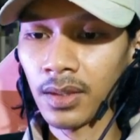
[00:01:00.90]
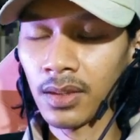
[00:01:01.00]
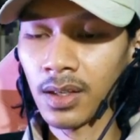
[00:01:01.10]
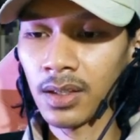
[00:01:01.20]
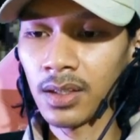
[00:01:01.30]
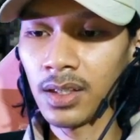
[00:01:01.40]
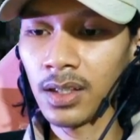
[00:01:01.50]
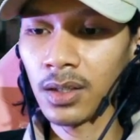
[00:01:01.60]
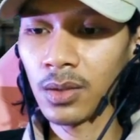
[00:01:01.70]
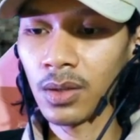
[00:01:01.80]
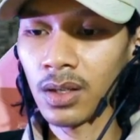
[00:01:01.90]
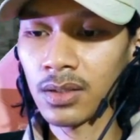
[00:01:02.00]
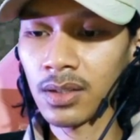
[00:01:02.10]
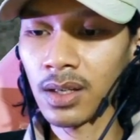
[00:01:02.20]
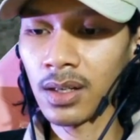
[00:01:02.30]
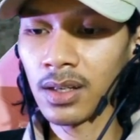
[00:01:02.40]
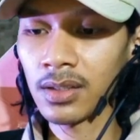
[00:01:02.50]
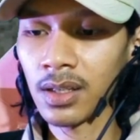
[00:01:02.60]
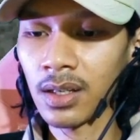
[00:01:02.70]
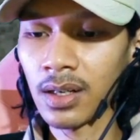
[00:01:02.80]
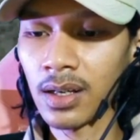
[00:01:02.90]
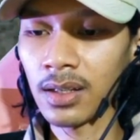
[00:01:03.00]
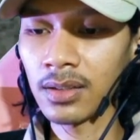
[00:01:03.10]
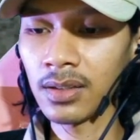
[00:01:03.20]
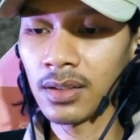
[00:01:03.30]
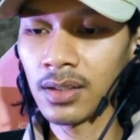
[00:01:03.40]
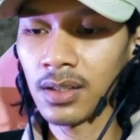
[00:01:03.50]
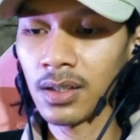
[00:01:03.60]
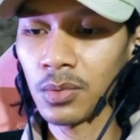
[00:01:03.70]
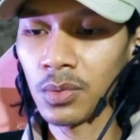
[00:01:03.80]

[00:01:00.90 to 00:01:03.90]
nah ini kalau nggak salah caranya